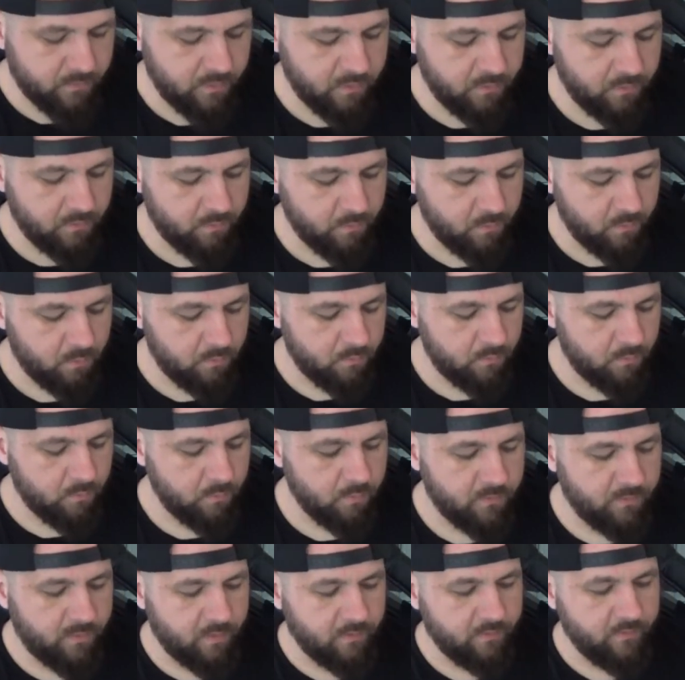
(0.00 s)
So,
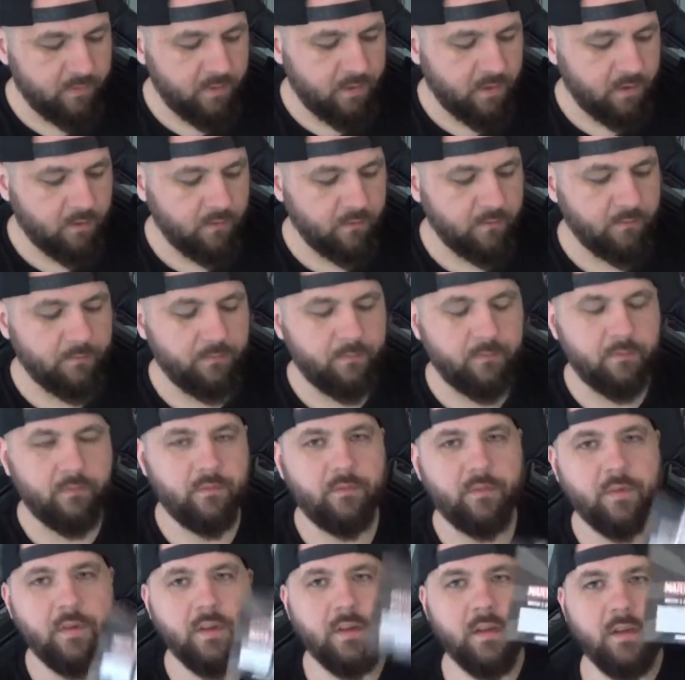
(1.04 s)
womit fangen wir an?
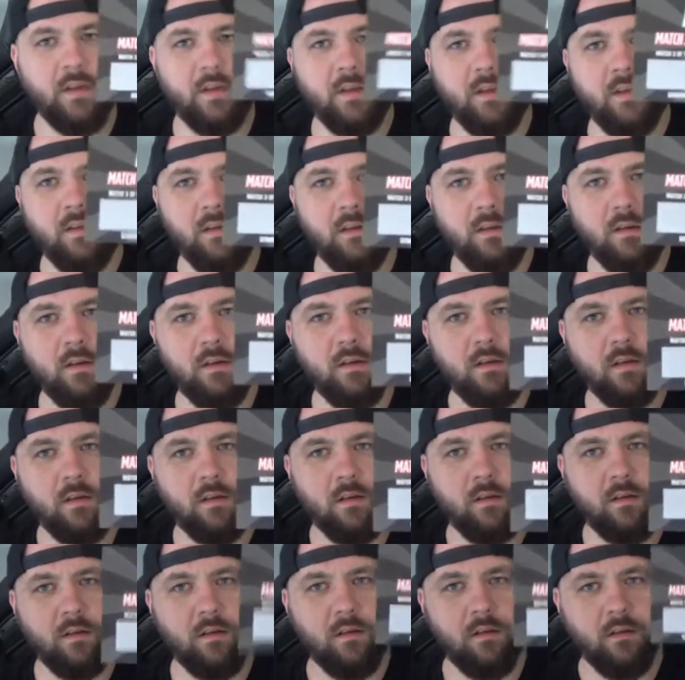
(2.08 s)
Wir kriegen
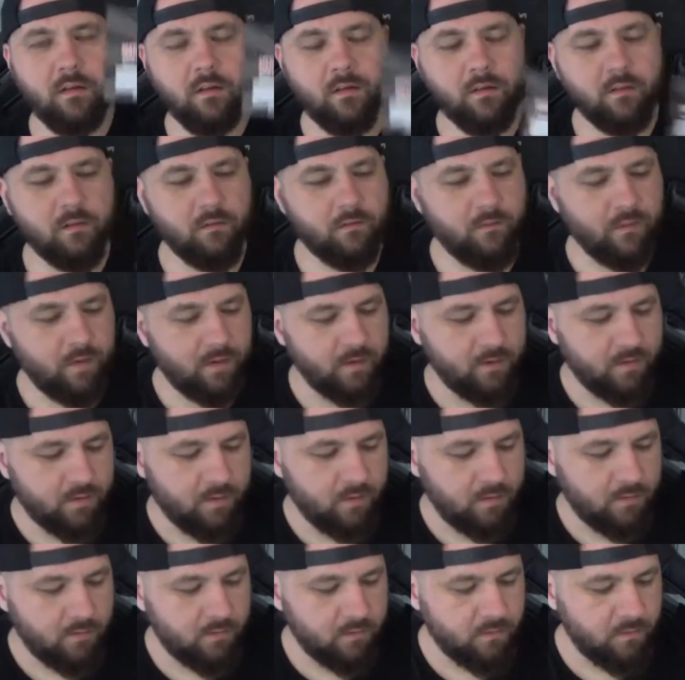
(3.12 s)

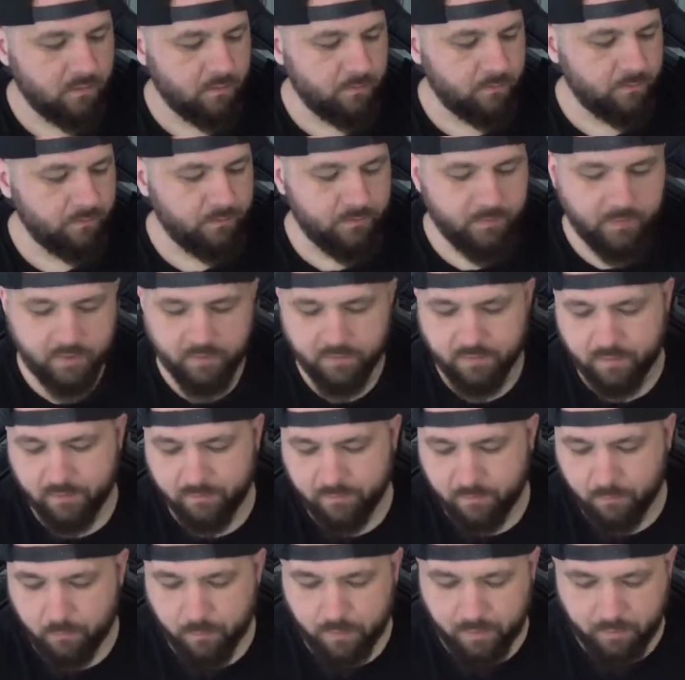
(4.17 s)
weiter ähm, das
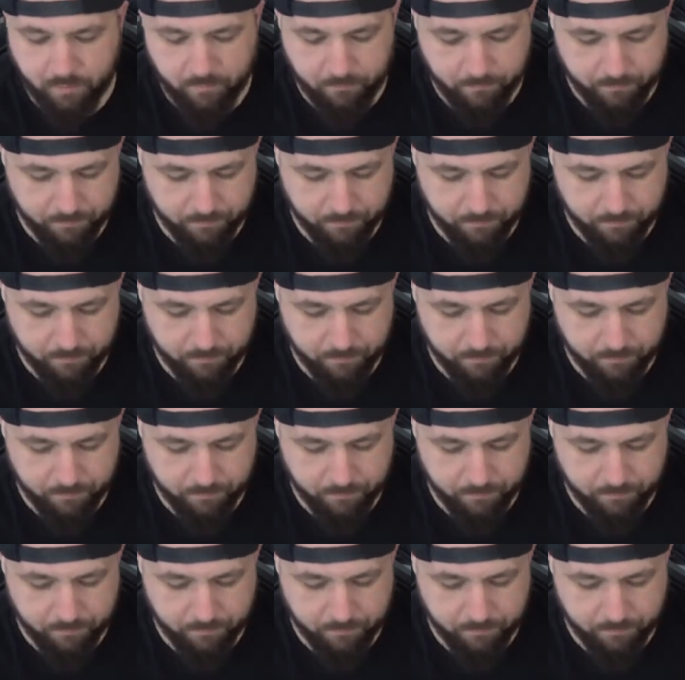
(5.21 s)
Giveaway.